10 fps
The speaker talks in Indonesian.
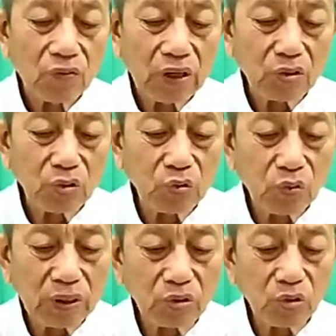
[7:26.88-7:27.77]
wa
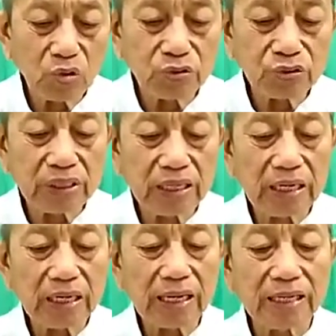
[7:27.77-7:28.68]
qudwatu hunsa
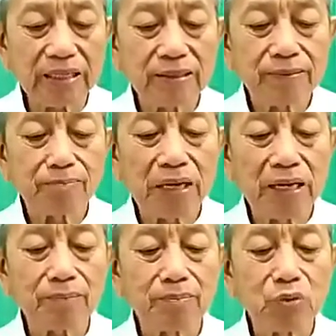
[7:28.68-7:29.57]
lan
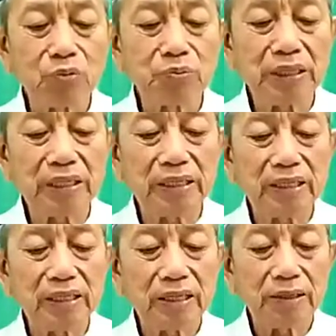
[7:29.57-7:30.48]
makmume
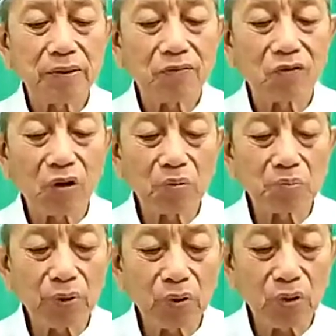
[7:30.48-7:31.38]

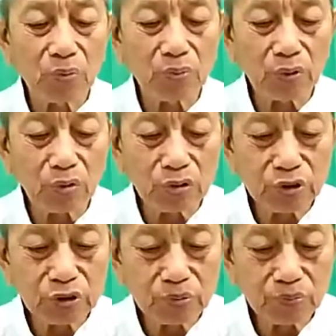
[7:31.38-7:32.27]
wong bogo
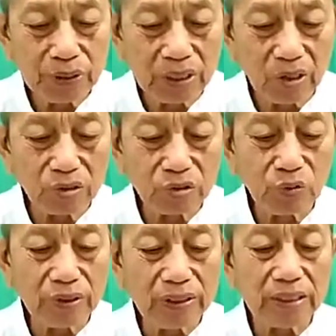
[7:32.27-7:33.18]
purus
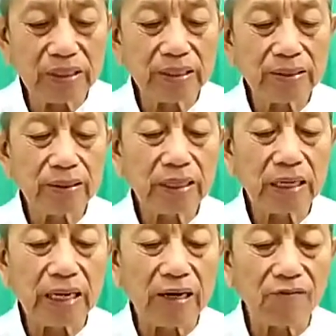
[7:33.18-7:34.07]
birojulin
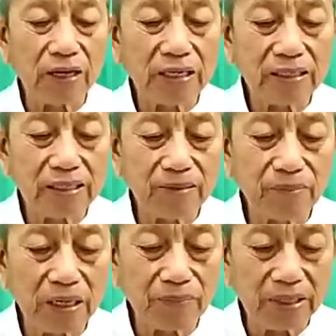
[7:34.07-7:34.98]
kelawan
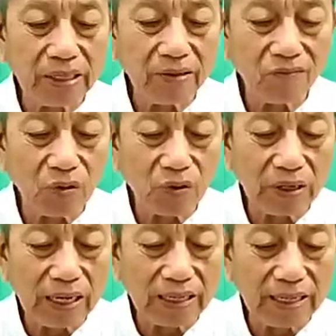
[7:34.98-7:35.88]
imame wong
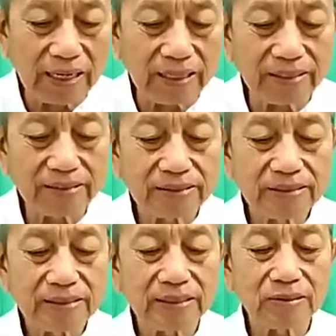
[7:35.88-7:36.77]
lanang
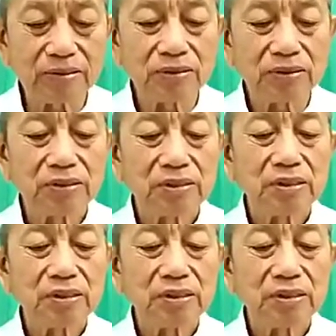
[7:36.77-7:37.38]
niku